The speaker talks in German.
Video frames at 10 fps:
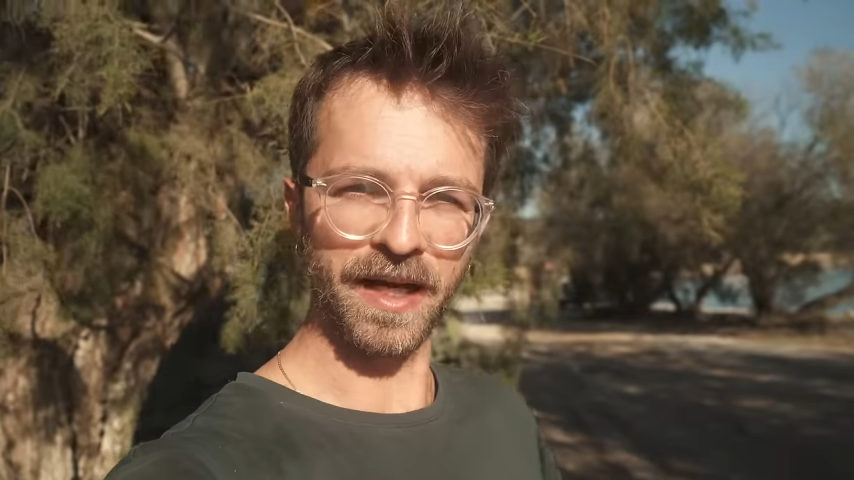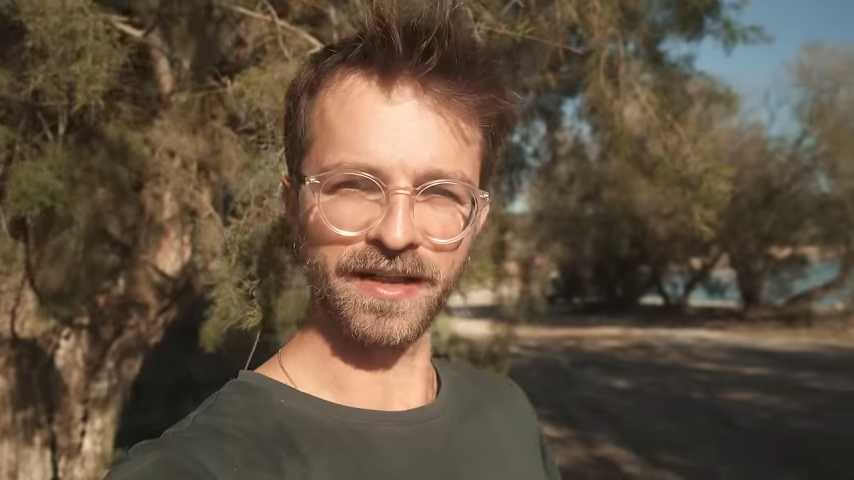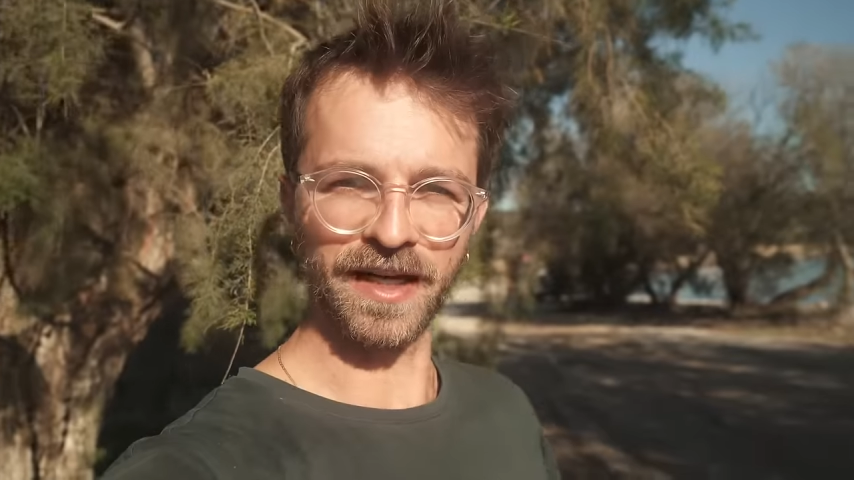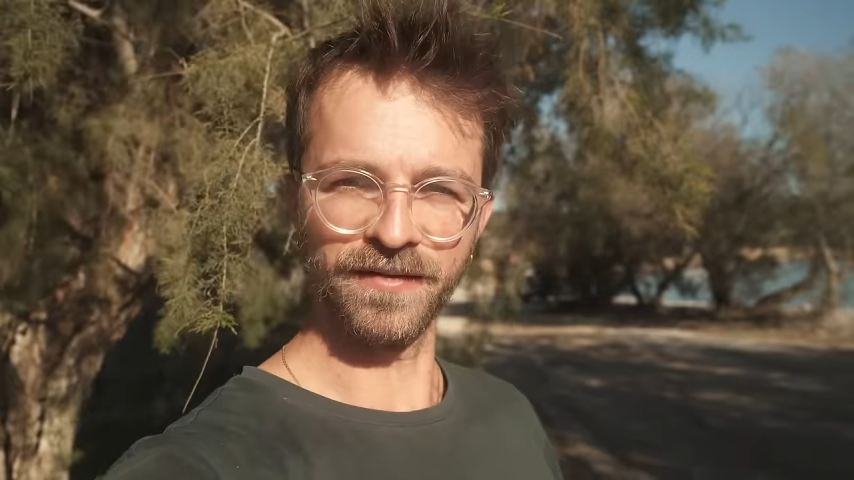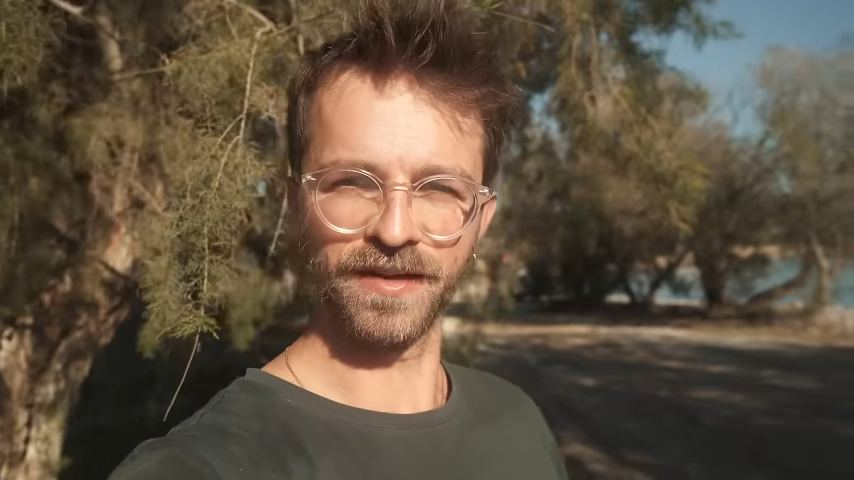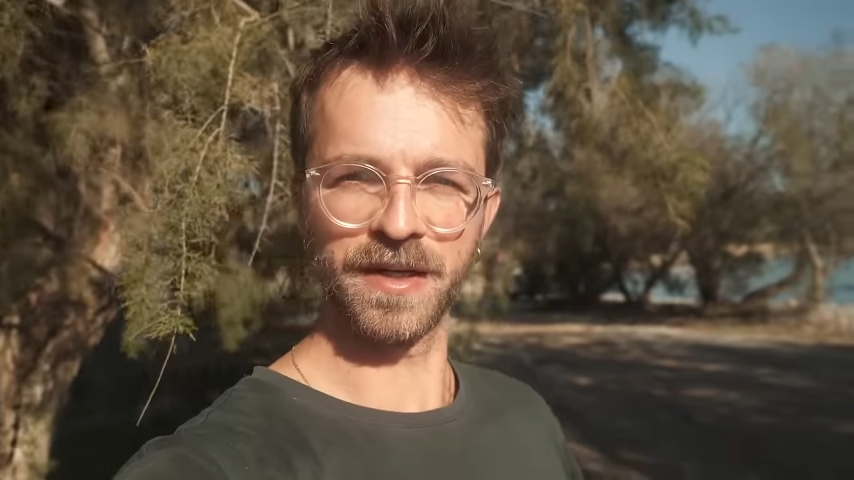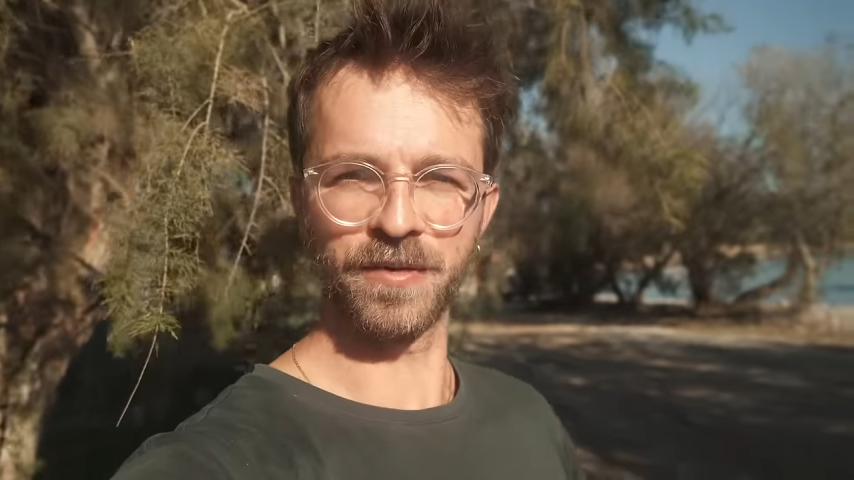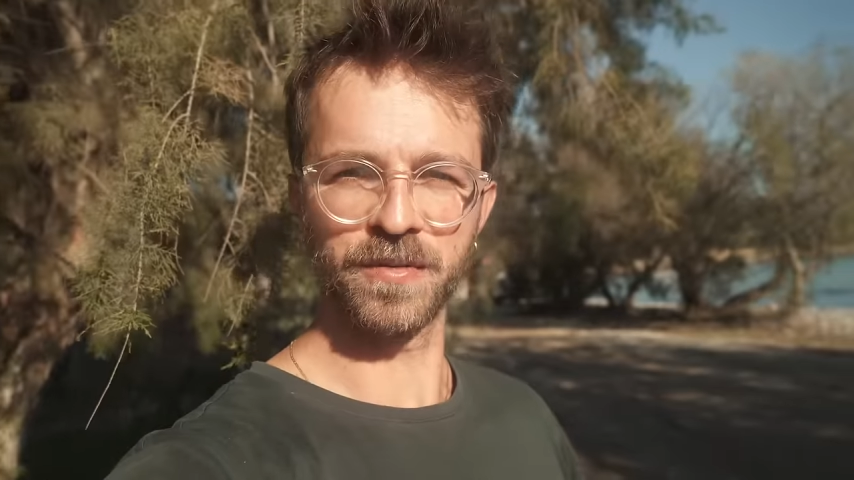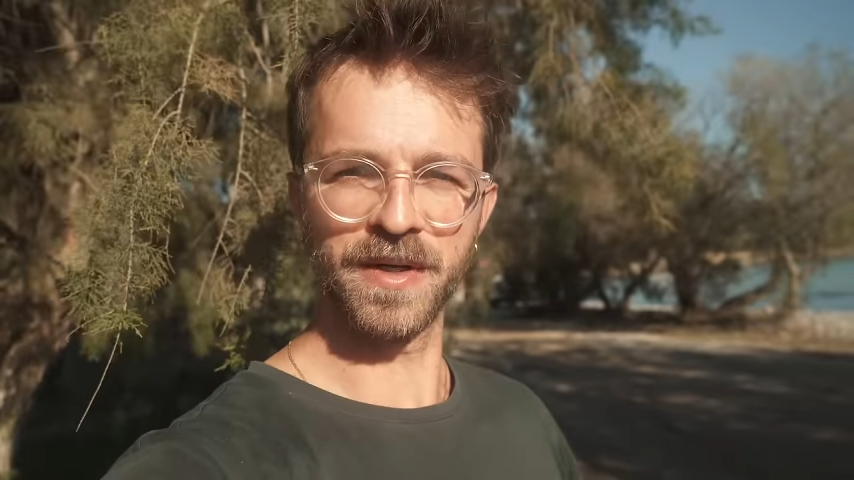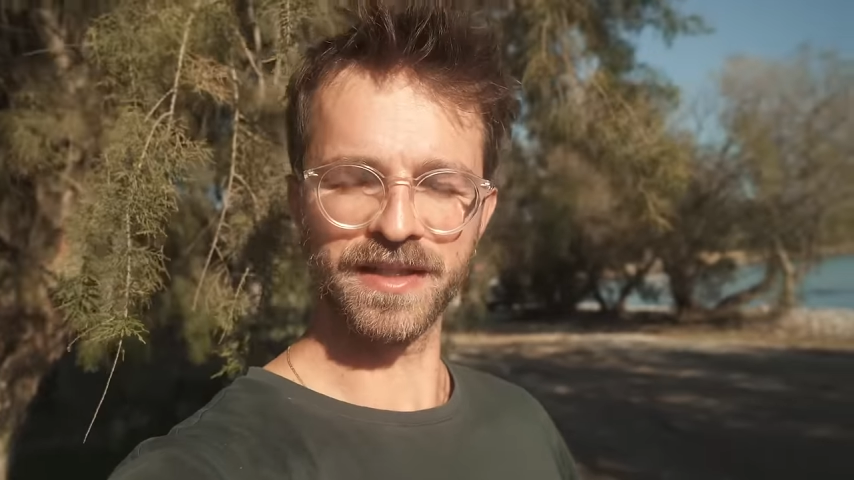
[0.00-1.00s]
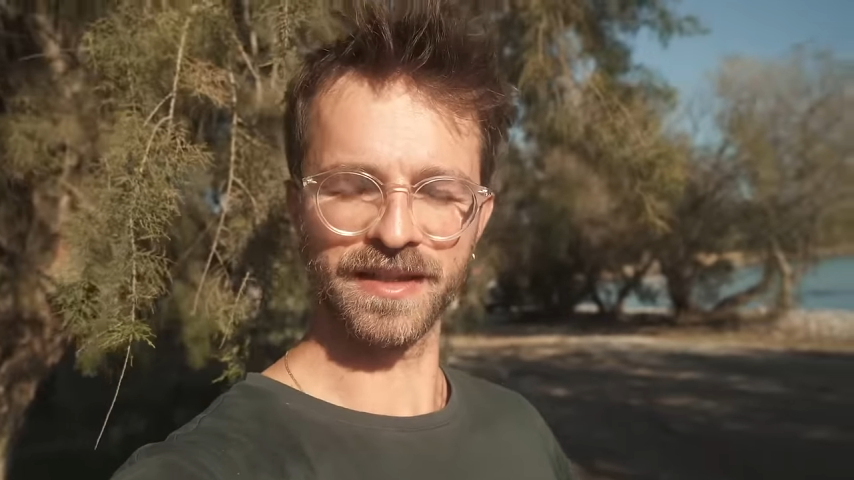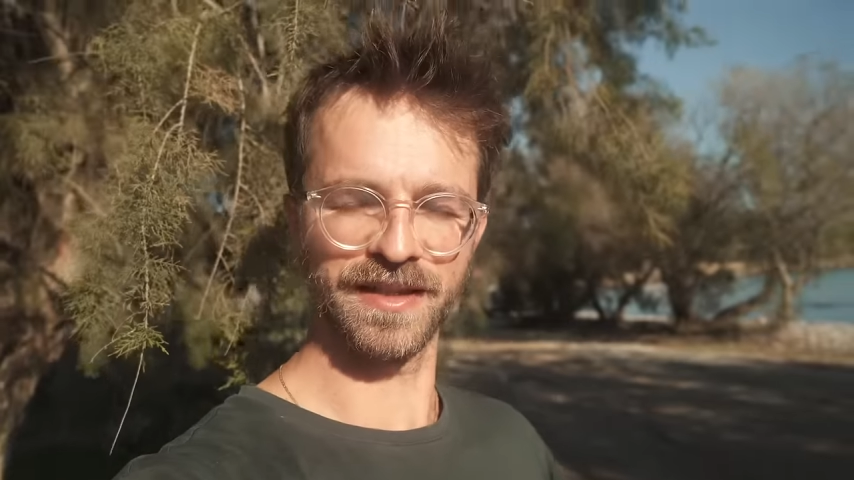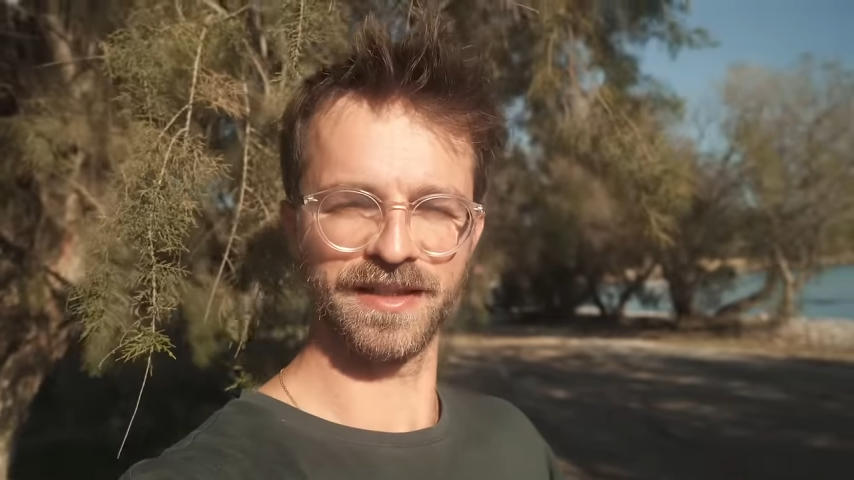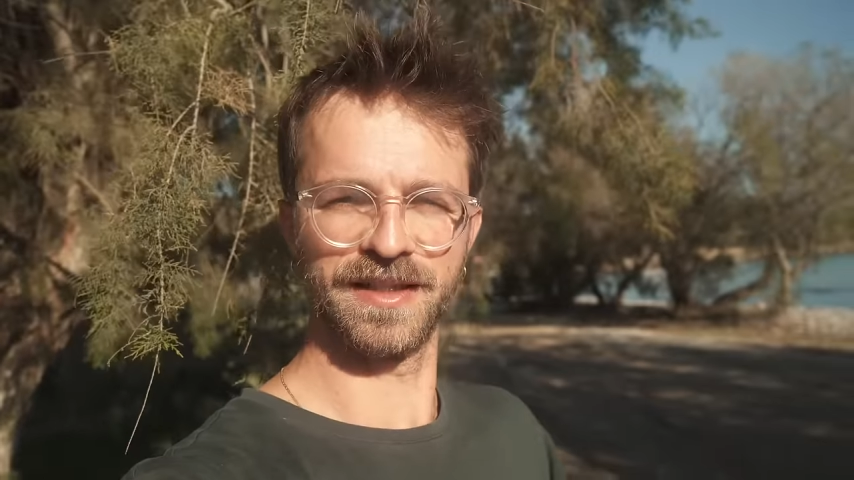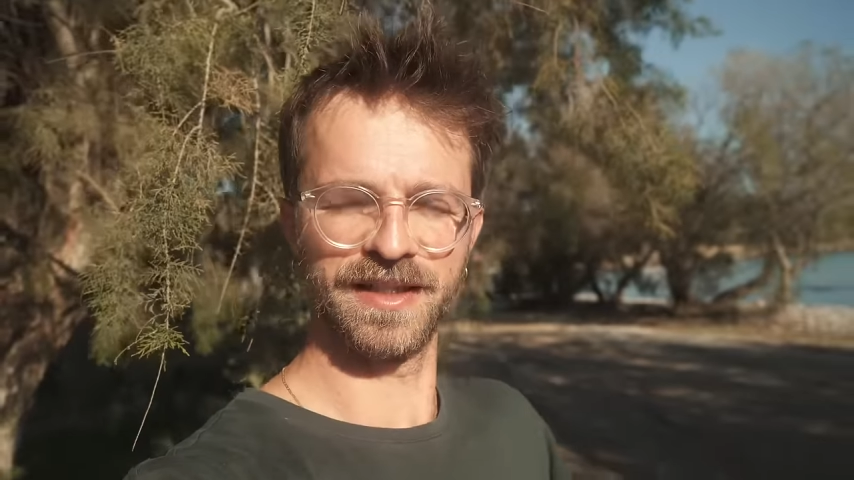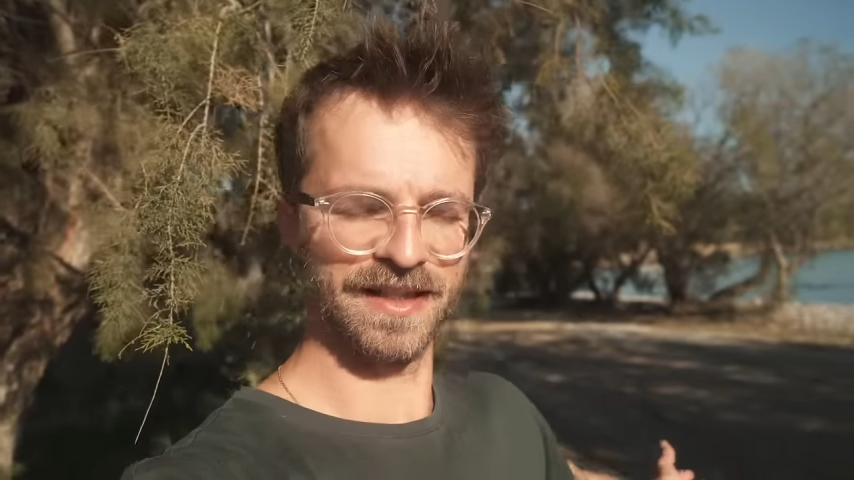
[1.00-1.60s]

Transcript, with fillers: gerne dran. Wir nehmen euch mit äh,